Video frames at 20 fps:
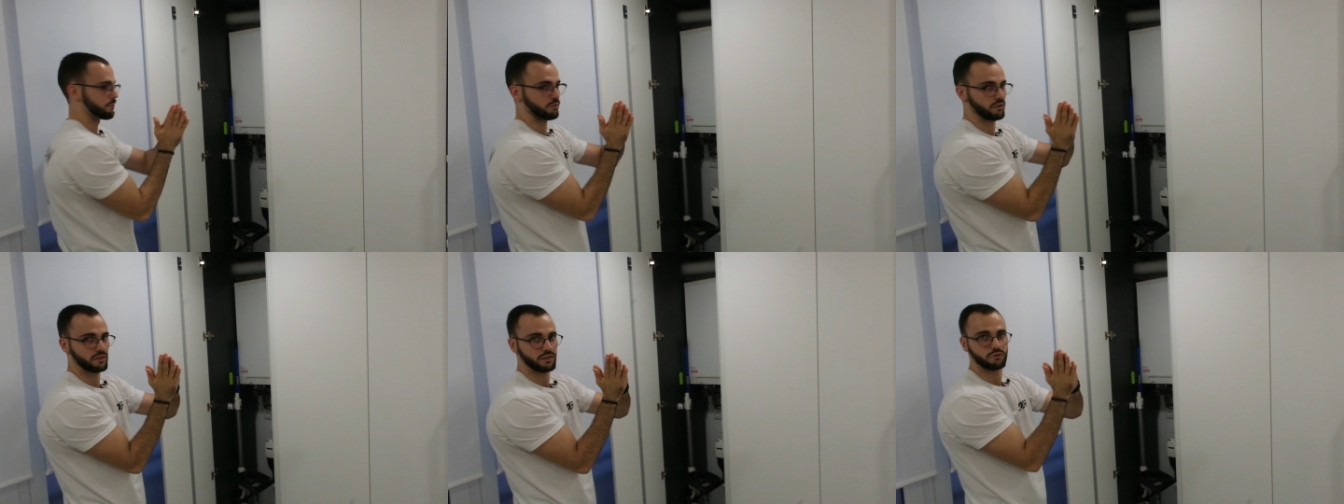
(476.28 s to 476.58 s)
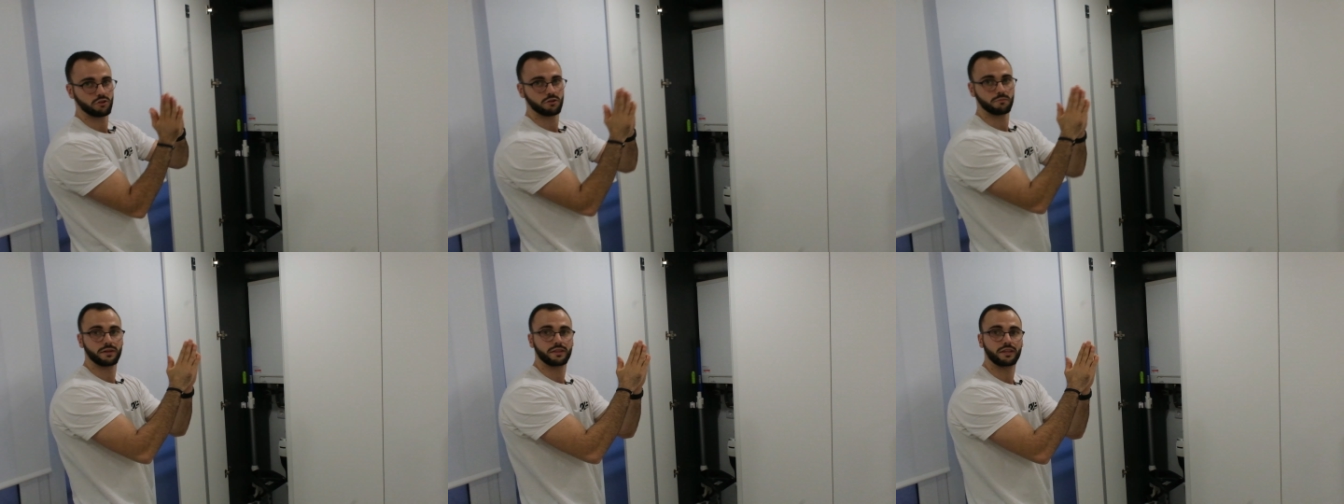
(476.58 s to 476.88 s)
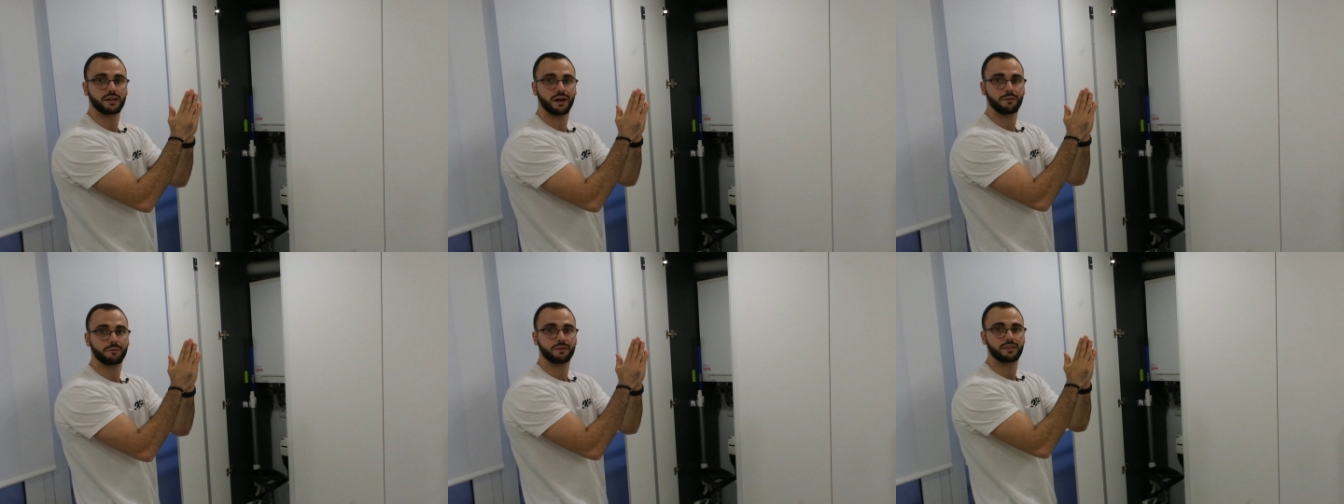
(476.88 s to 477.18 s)
puerta
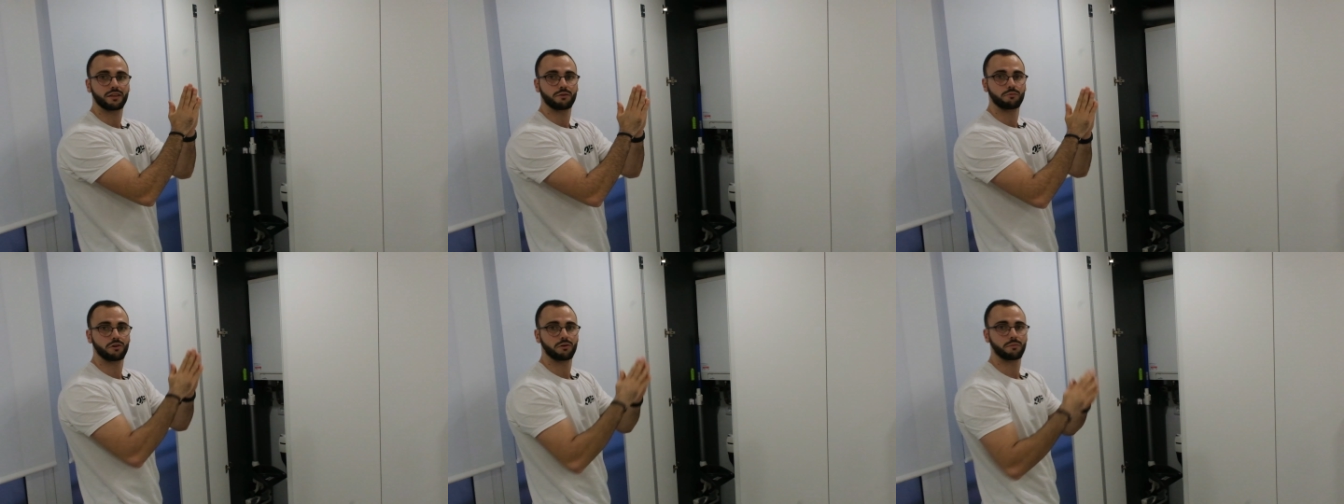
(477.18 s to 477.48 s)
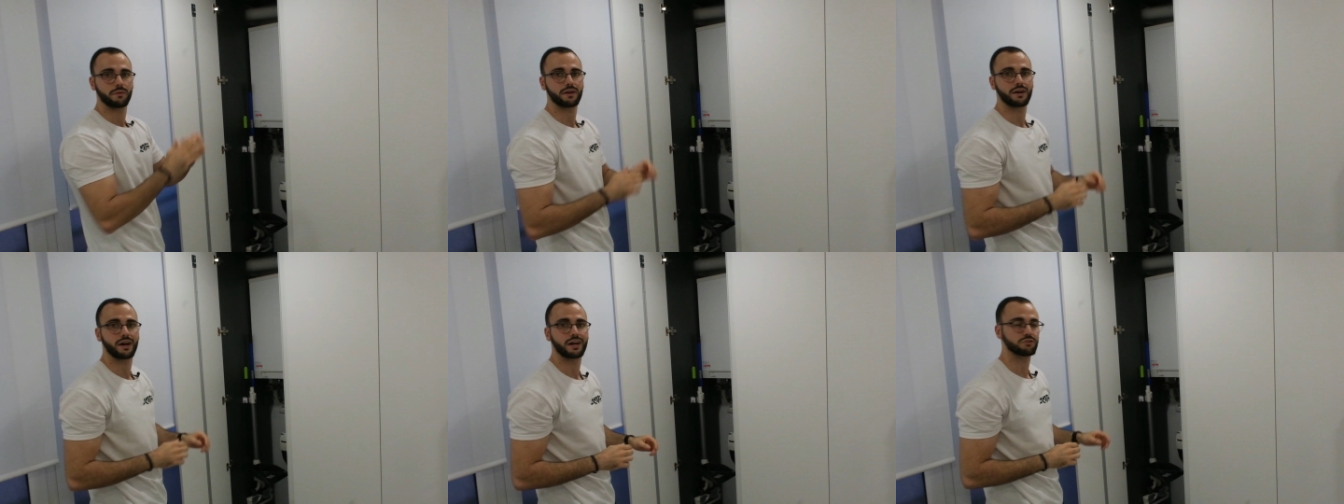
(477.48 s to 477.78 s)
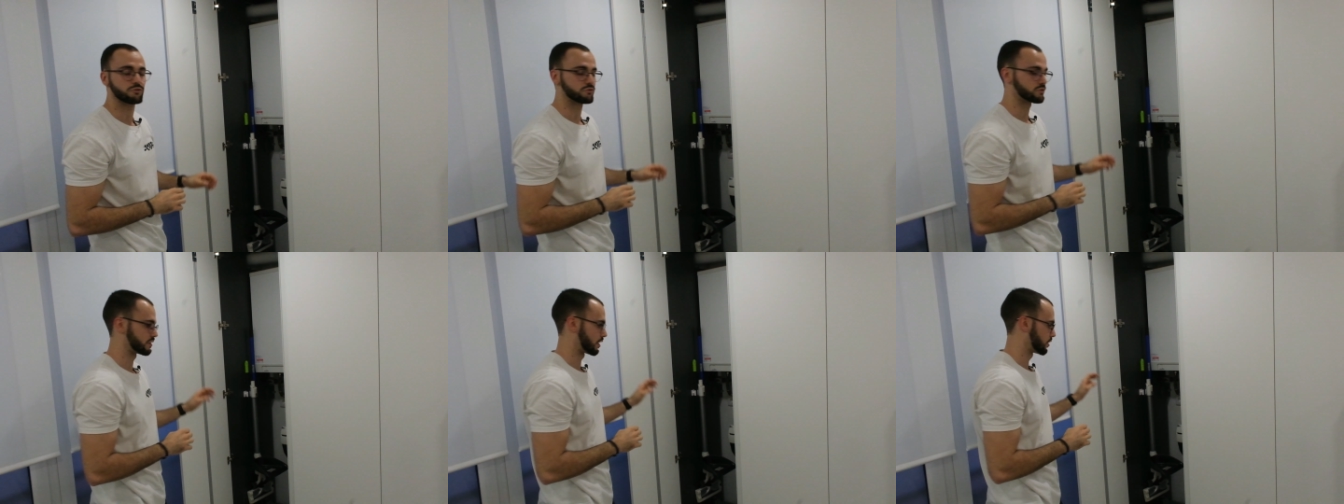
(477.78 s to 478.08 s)
automáticamente vuelve a
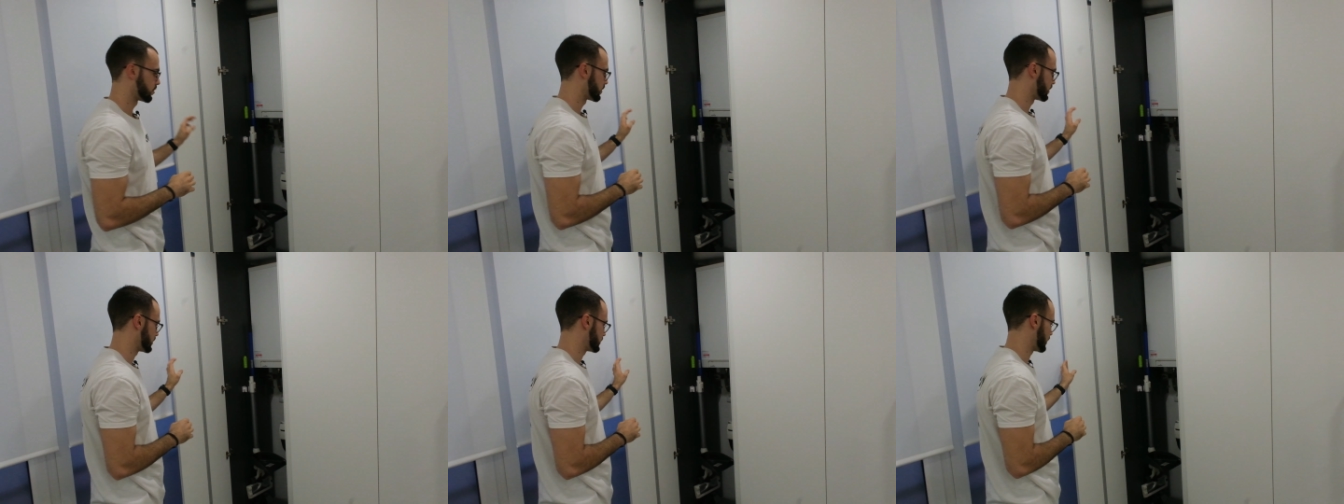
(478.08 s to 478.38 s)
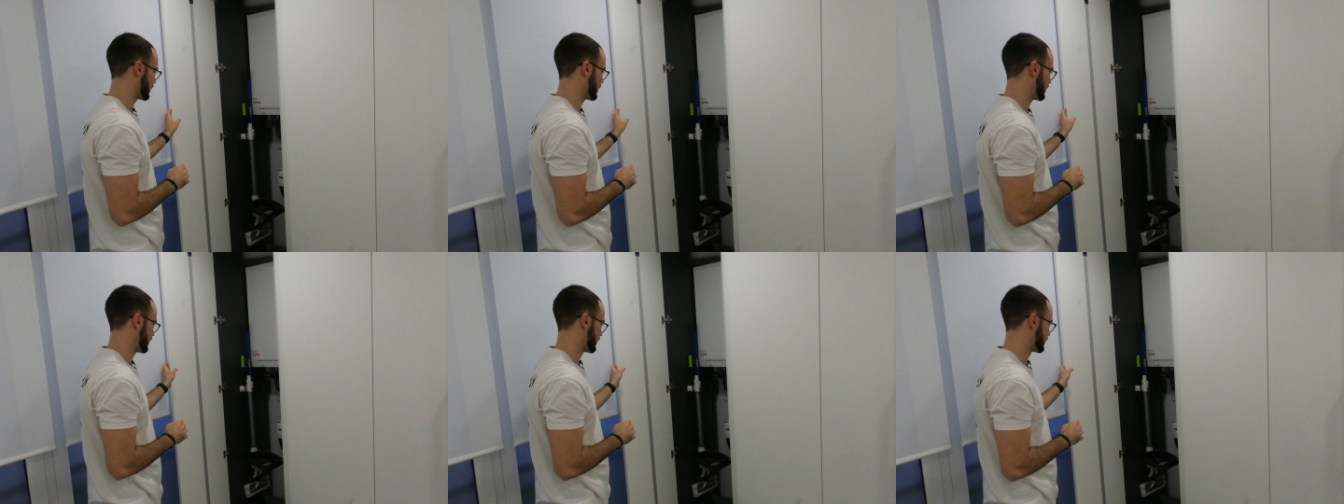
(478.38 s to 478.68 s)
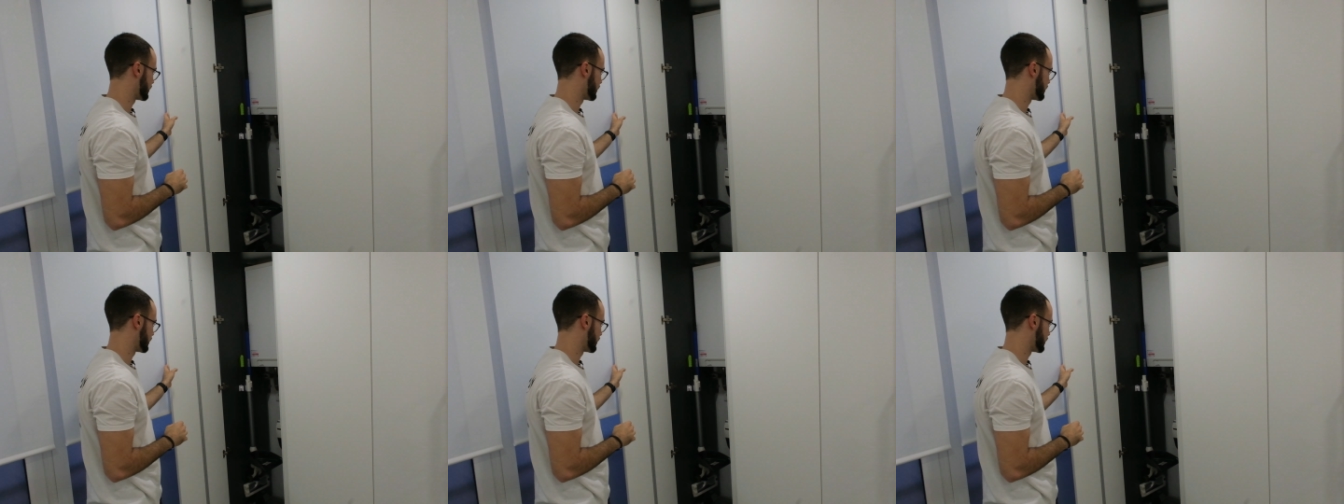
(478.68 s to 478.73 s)
su estado de serie.